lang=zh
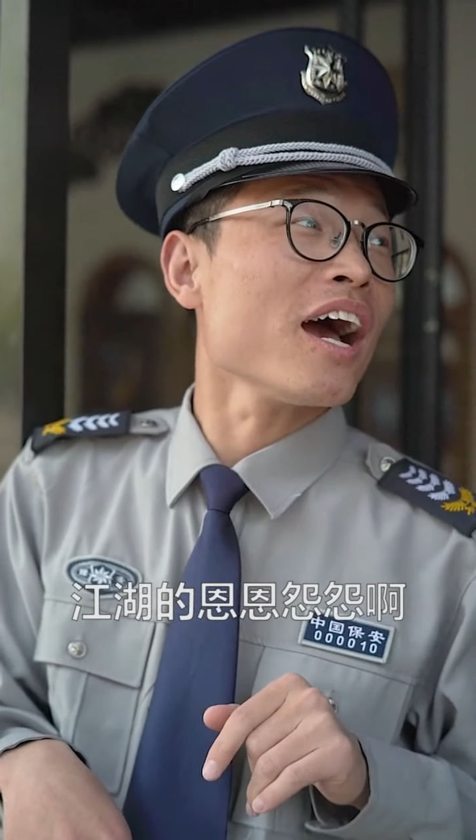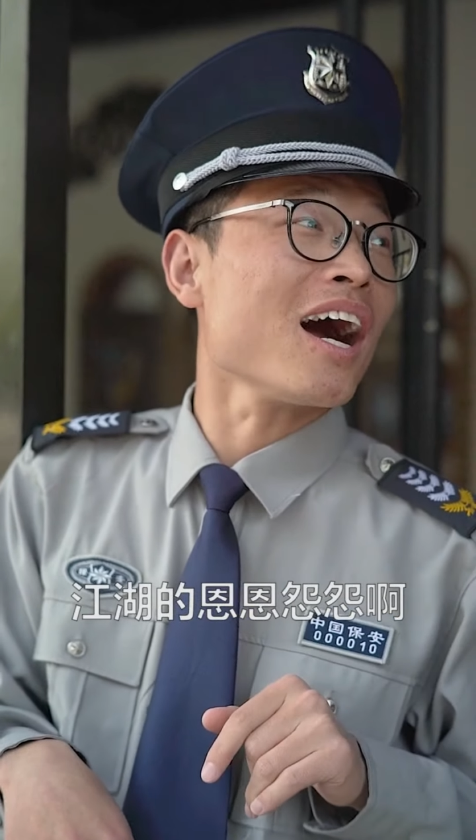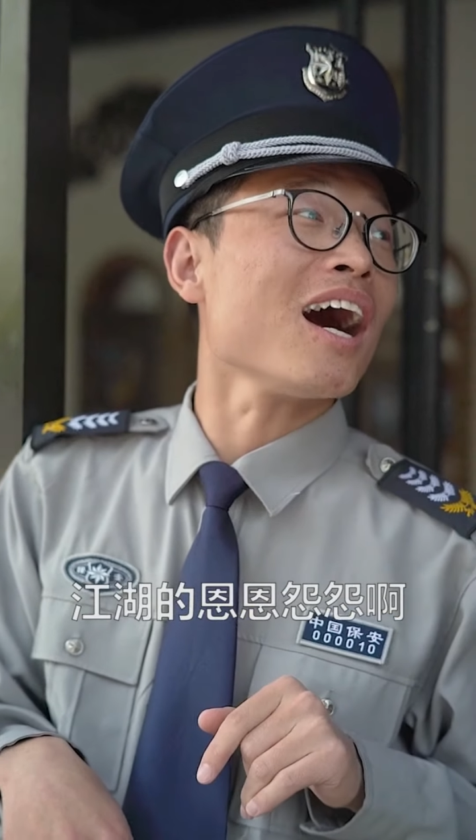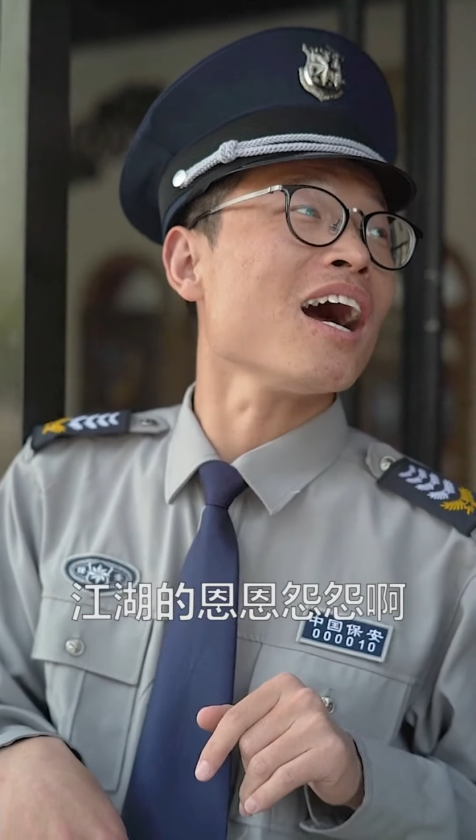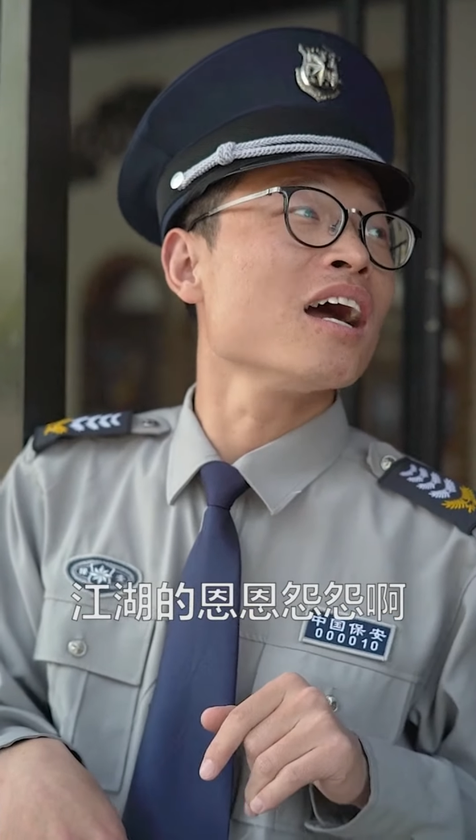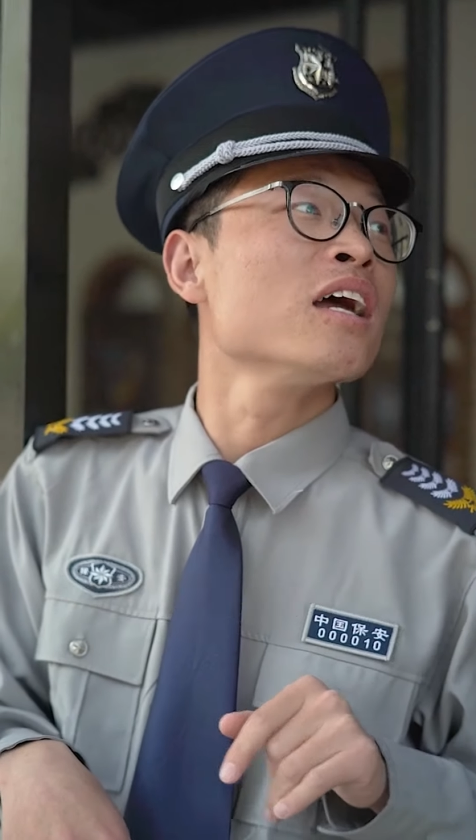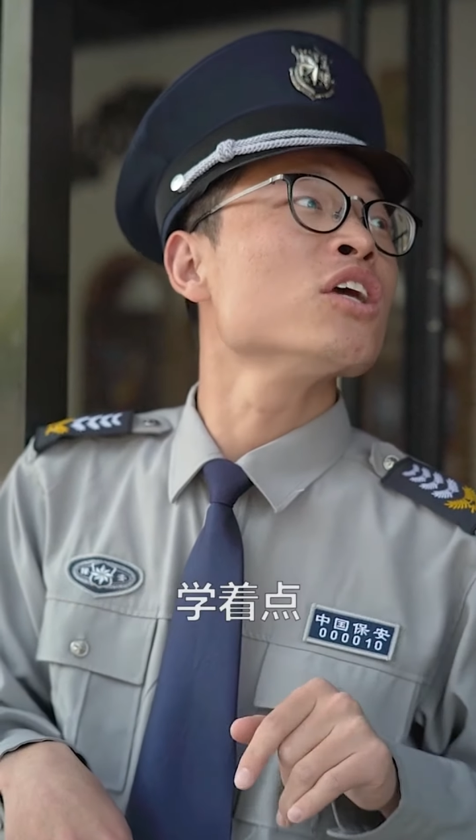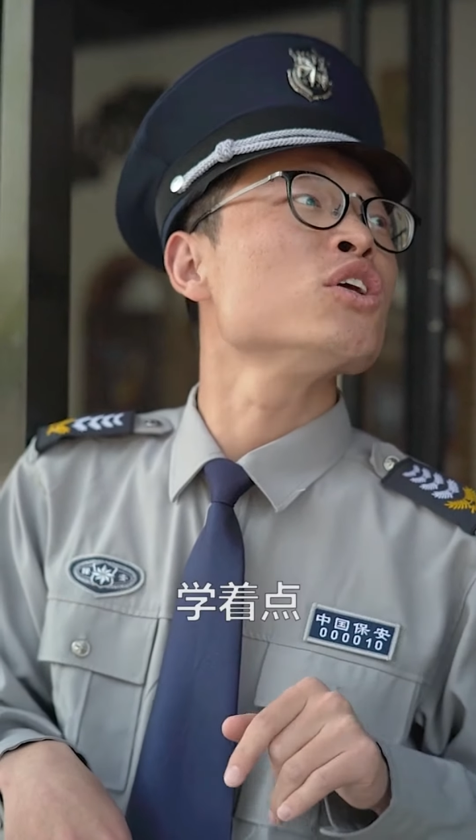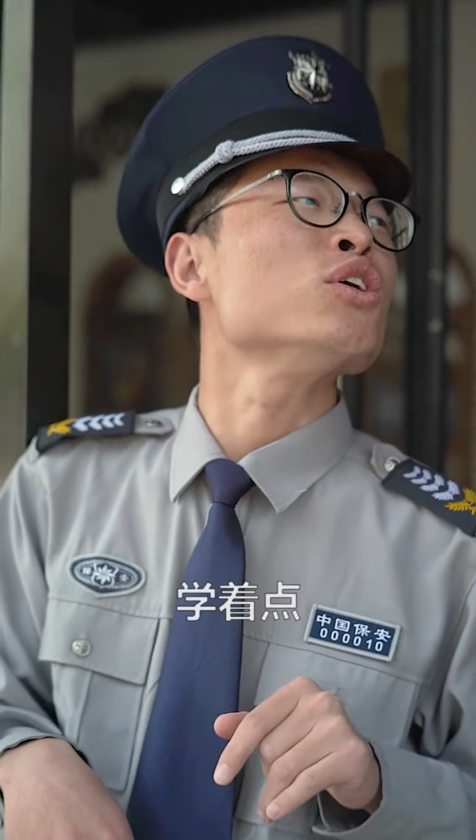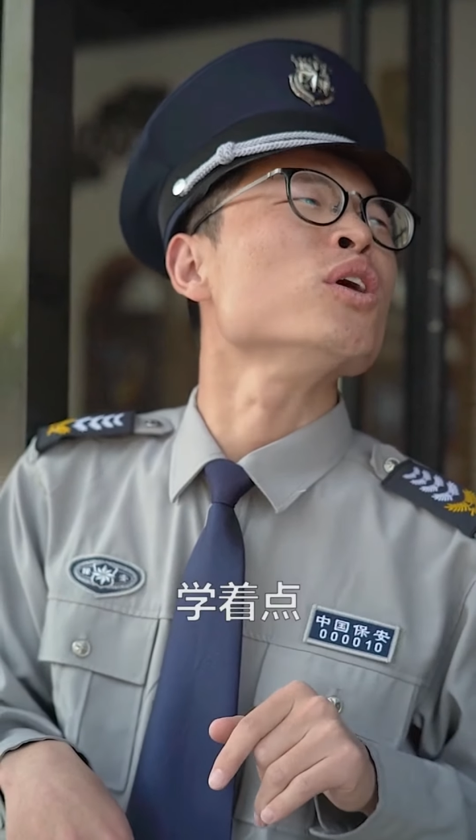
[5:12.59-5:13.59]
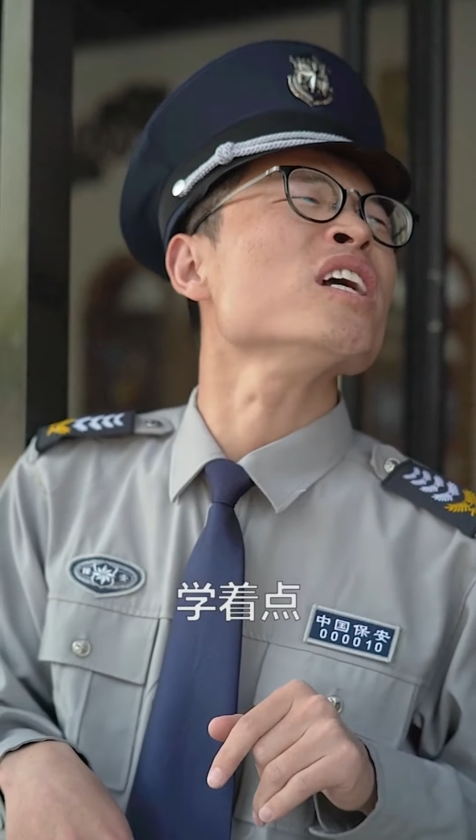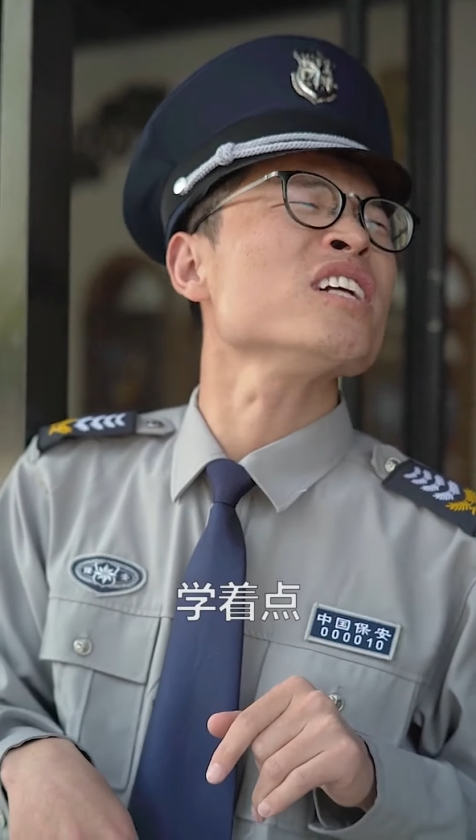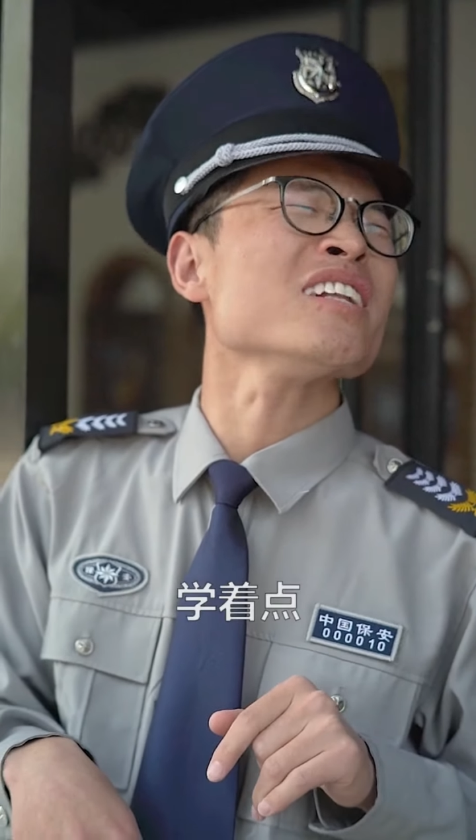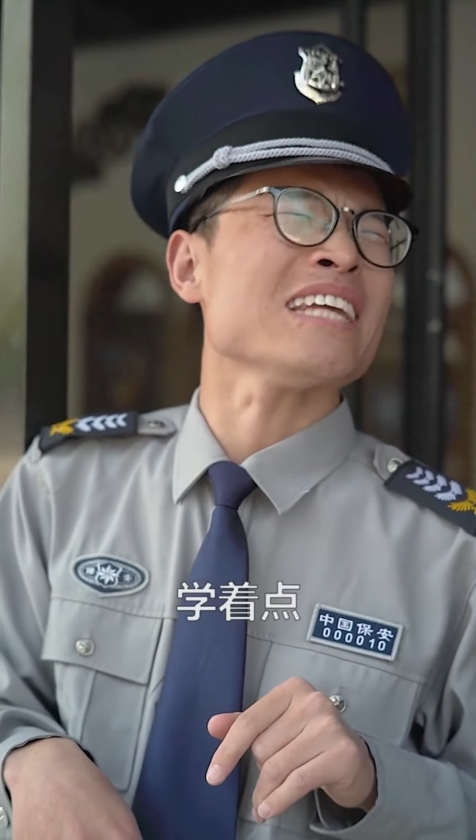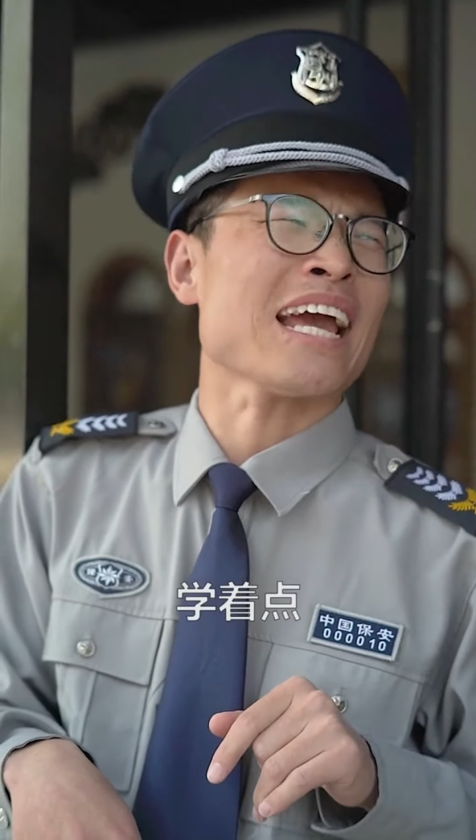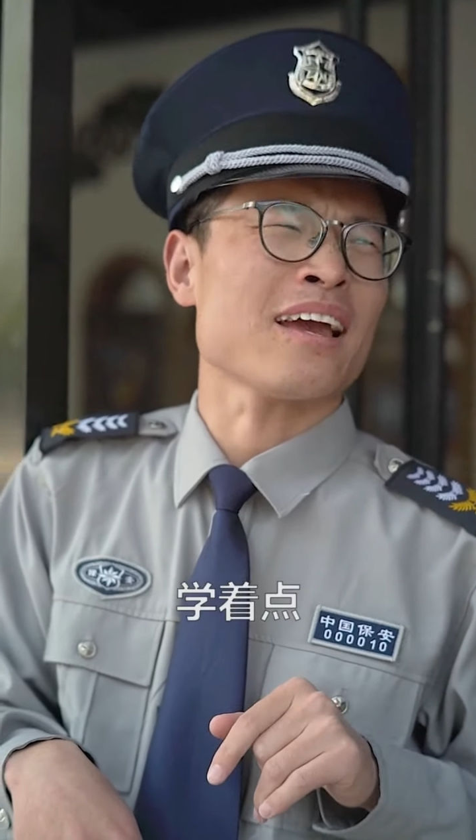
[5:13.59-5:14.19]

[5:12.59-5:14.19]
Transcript: 啊，学着点。